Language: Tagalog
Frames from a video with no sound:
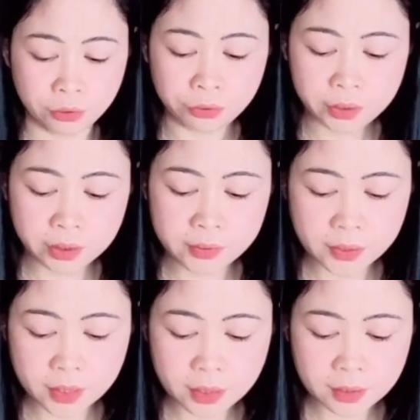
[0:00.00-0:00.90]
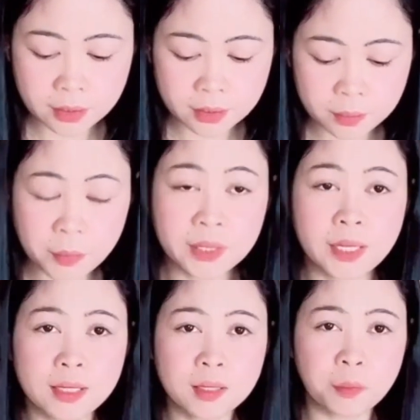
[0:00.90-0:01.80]
First is,
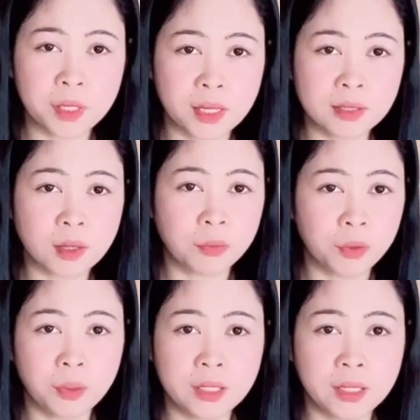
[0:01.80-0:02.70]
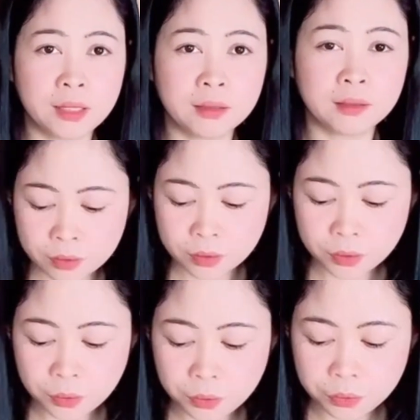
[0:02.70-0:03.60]
padala sa Pinas, number one yan. So,
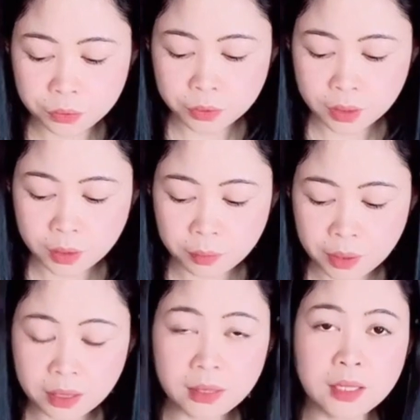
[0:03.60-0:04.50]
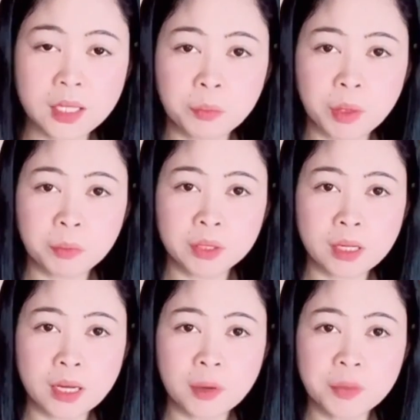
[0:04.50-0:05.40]
monthly,
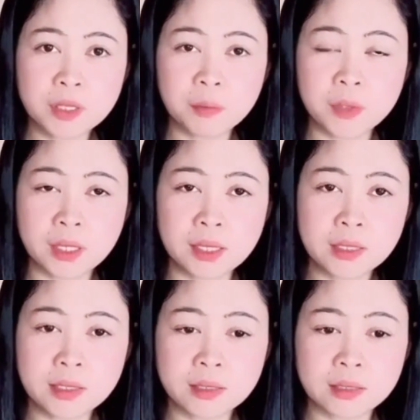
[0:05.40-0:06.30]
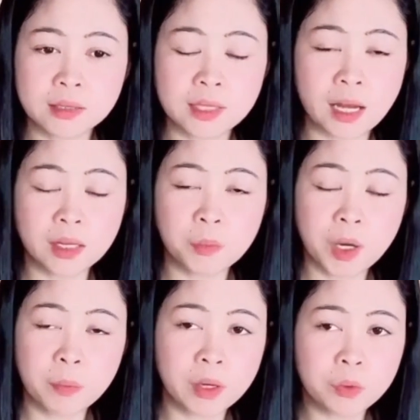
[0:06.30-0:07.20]
nagpapadala kami sa Pinas, sa aking
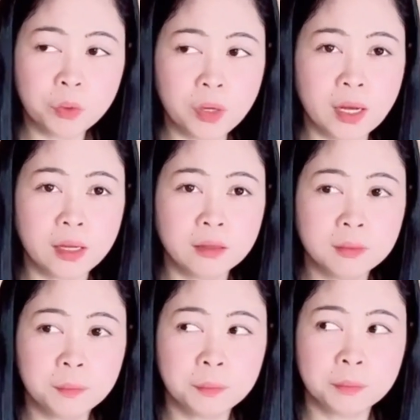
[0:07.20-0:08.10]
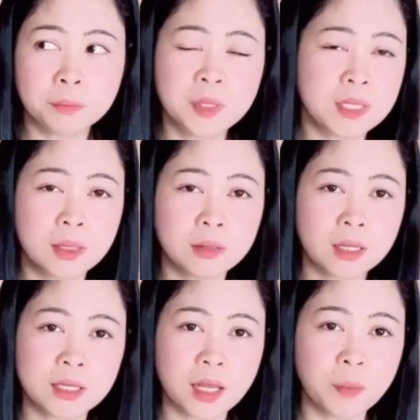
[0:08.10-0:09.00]
mga magulang. Minsan,
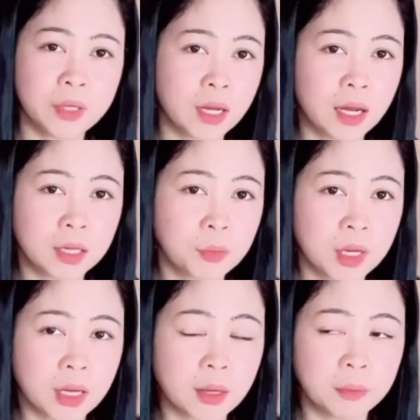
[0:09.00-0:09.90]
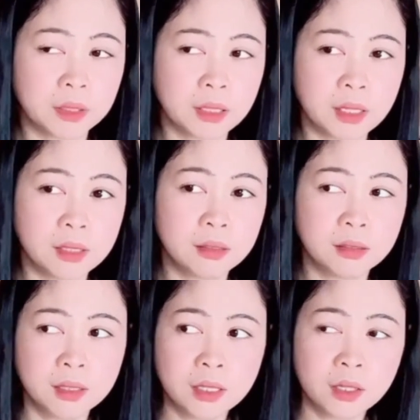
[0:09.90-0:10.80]
kasama na aking mga kapatid.
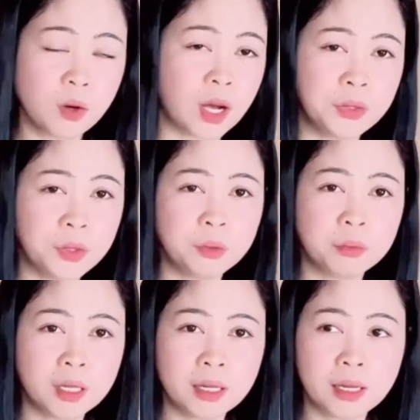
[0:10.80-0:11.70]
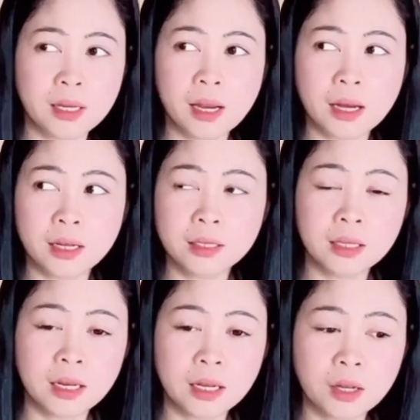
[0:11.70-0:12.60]
Kung ano yung mga kailangan
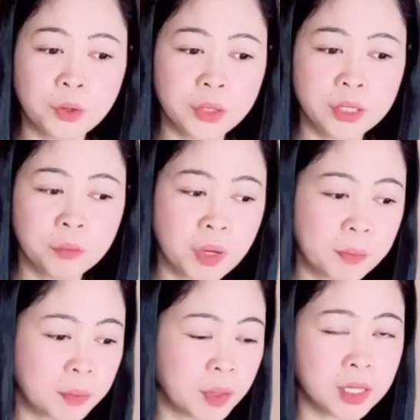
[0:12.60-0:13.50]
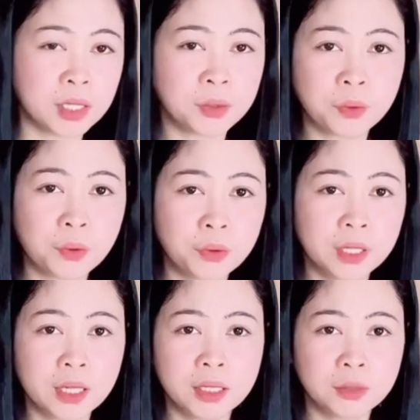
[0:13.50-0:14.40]
nila or yung mga pamangkin ko na
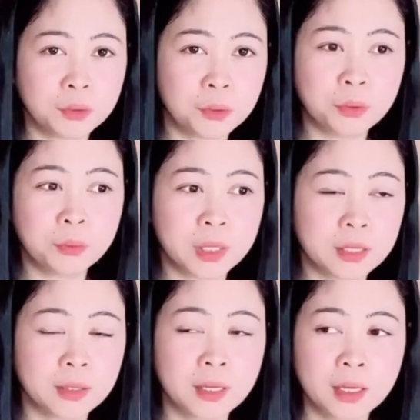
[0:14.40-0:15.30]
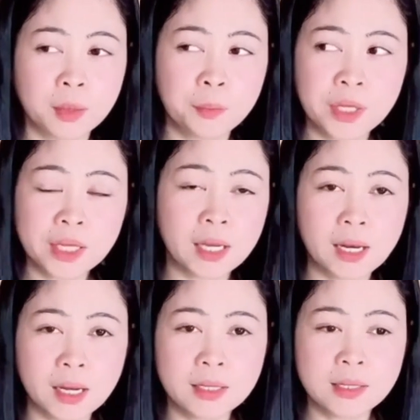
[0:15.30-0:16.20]
ganito, may, may
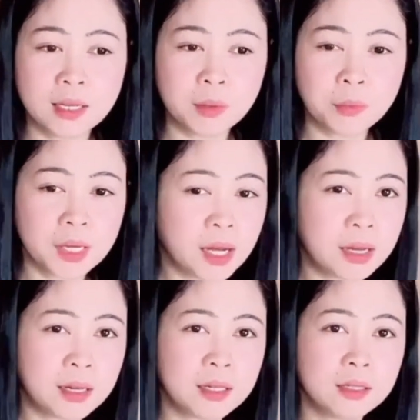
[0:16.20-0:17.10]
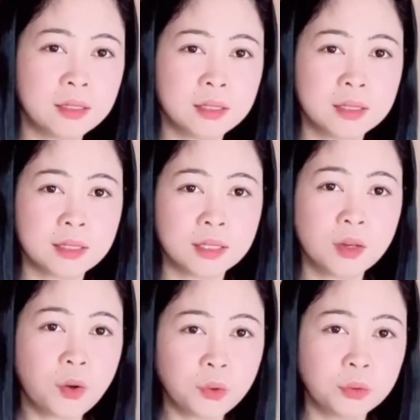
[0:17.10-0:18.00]
kailangan silang bayaran
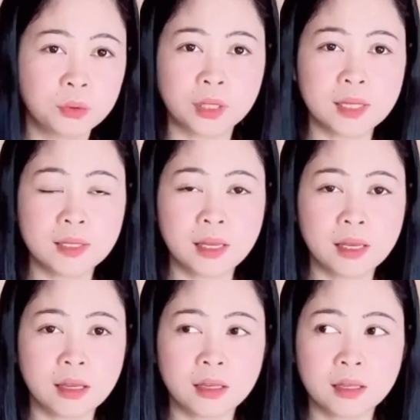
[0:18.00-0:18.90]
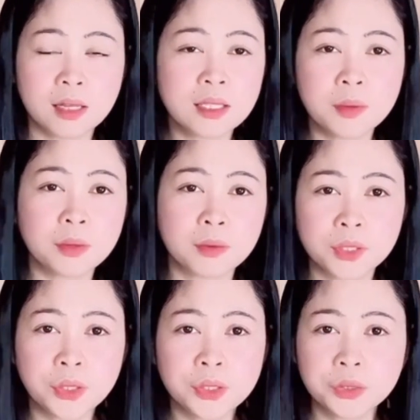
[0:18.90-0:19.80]
go. Kasi, kasi
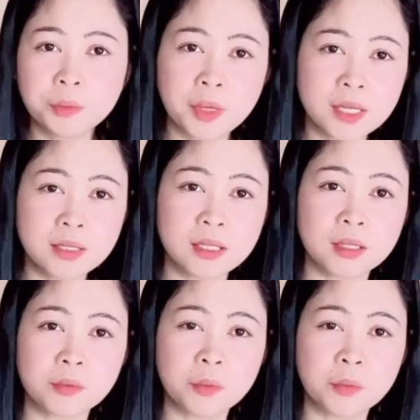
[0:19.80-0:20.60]
share your blessing.